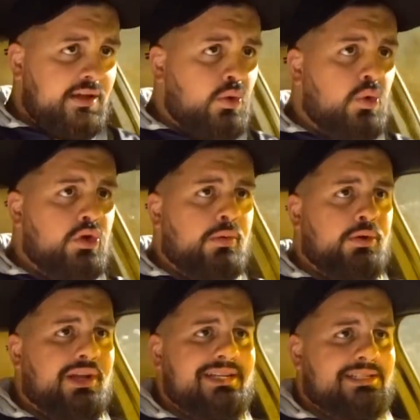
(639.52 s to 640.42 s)
ninguno,
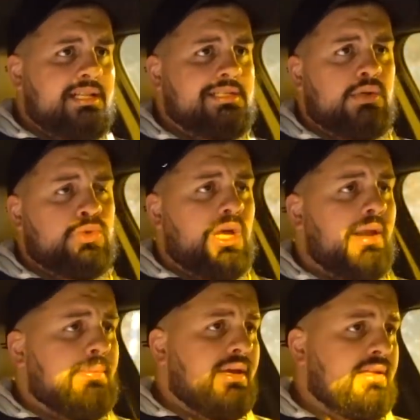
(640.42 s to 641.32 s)
porque necesitas escuchar
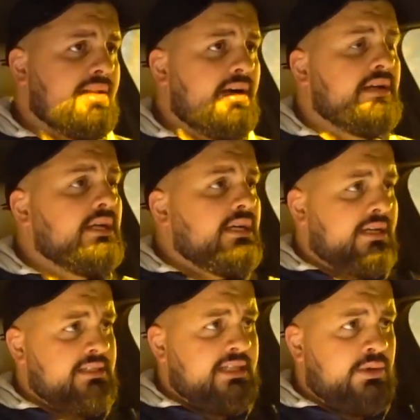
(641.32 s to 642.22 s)
la pista,
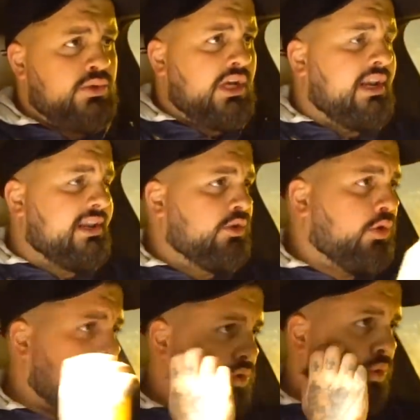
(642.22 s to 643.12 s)
necesitas escuchar el
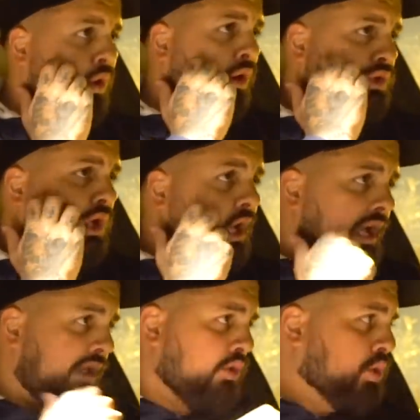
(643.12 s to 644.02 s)
retorno de tu voz.
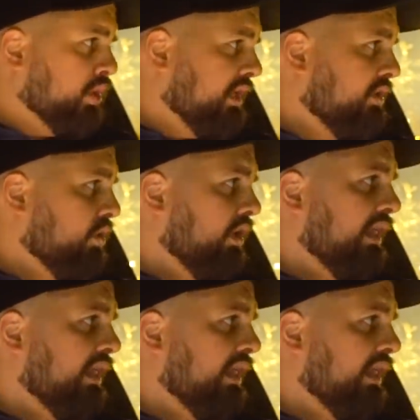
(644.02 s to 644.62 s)
Entonces yo intento de